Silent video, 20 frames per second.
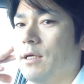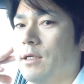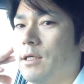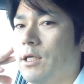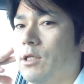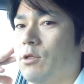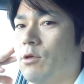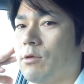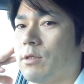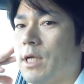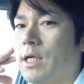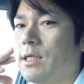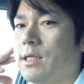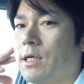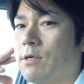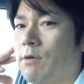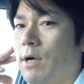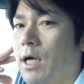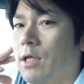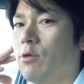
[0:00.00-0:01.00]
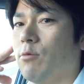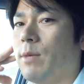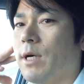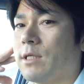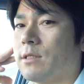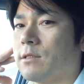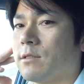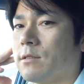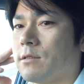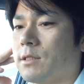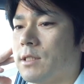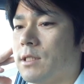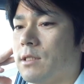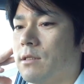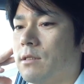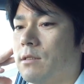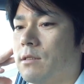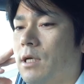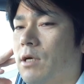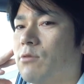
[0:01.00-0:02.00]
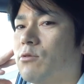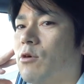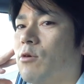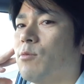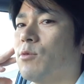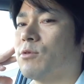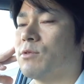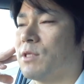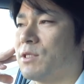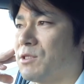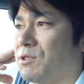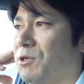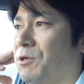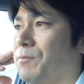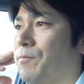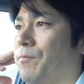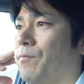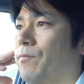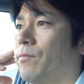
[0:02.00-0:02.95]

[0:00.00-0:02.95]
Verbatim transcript: きっと何かのアドバイスになると思うんですよ